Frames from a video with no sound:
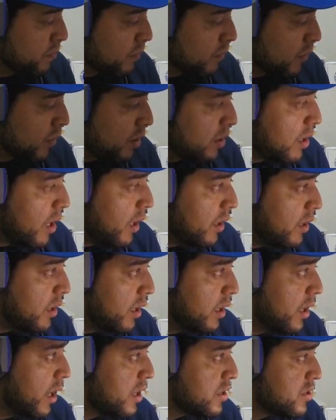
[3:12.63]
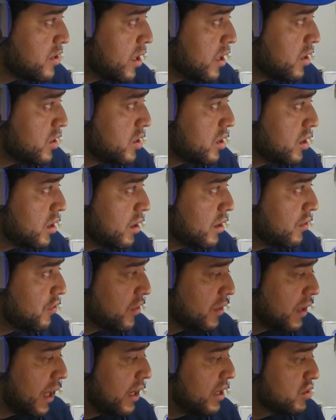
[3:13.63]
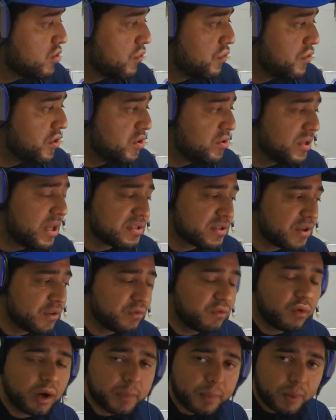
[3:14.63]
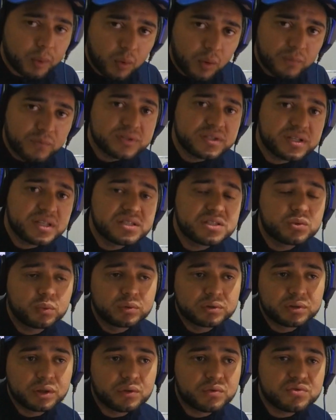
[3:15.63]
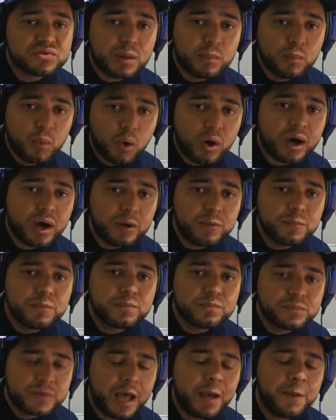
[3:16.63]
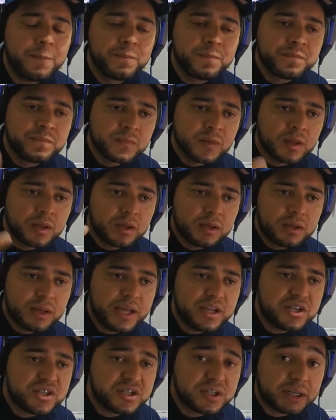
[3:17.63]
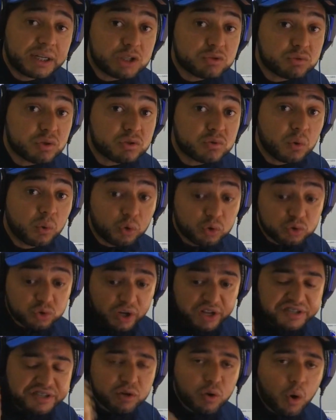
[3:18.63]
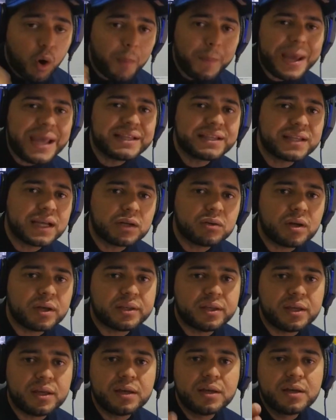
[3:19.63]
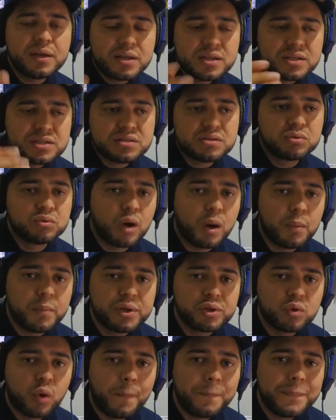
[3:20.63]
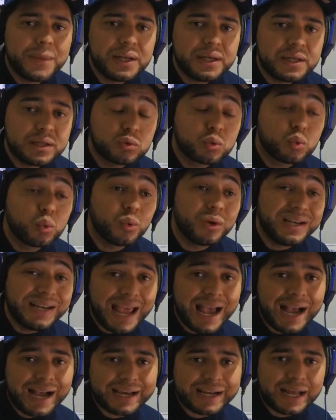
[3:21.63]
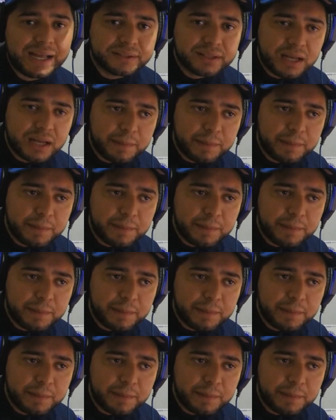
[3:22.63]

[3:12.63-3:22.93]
E aí a gente finaliza o vídeo dessa forma, com vocês escutando o Samuca, né? E aí tirando as suas conclusões e comentando aqui se o nome do Milito lhe agrada.